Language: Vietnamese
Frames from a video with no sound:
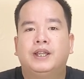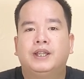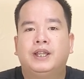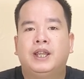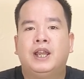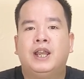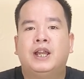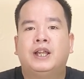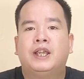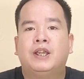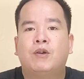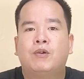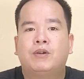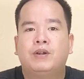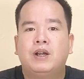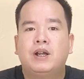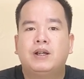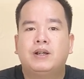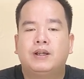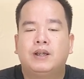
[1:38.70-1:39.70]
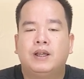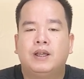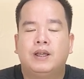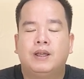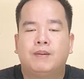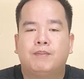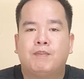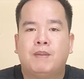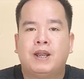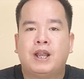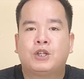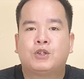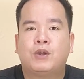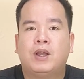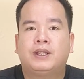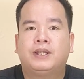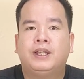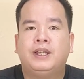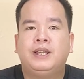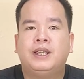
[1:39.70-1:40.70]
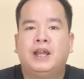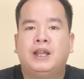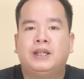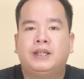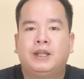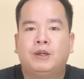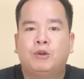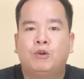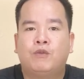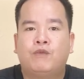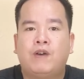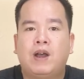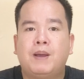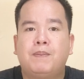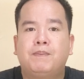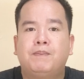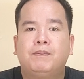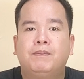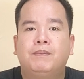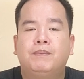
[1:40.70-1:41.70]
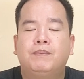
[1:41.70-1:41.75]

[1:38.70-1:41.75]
Để đăng ký gói cước, bạn đã soạn tin nhắn theo cú pháp